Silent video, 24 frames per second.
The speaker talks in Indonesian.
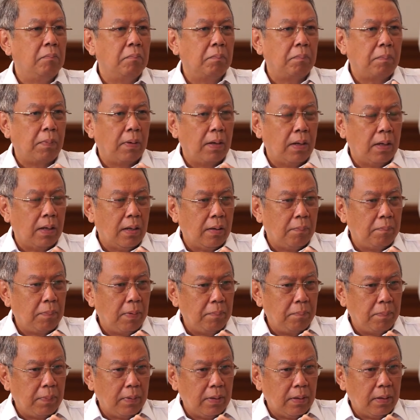dan
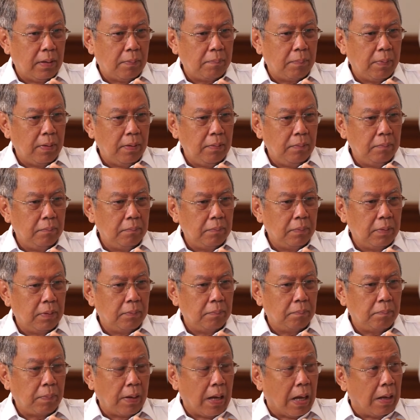apa apa, e,
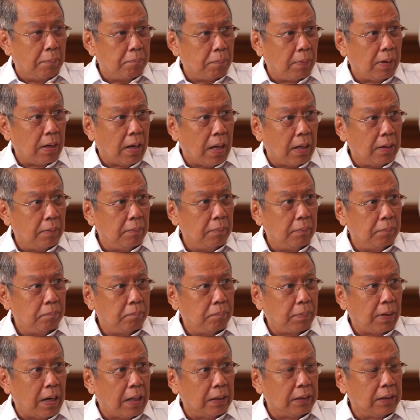apa
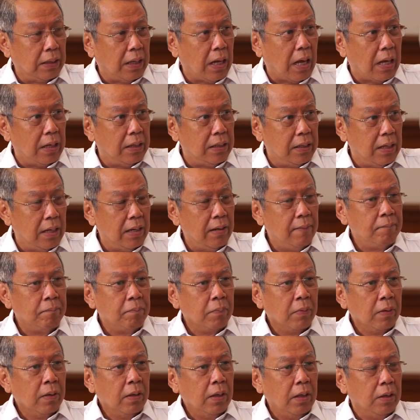pelatihannya
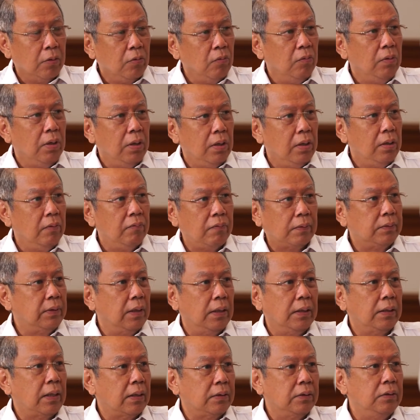hmm. itu
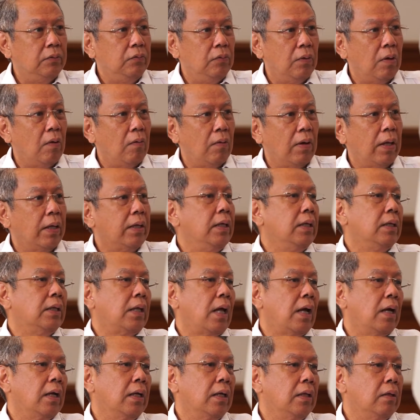difasilitasi juga oleh
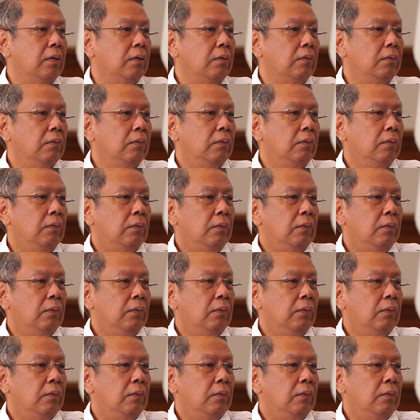kita gitu